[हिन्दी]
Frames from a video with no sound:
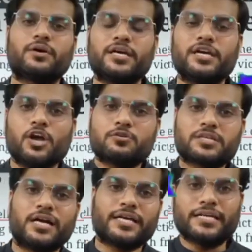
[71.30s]
वही हो गई
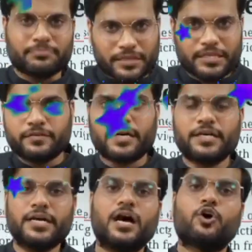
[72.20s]
उस लड़के ने बिलीव
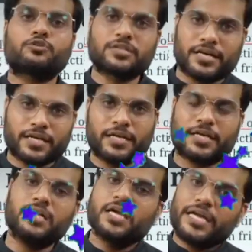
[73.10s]
कर लिया और उस
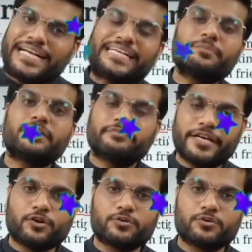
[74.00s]
लड़के ने इंटीमेट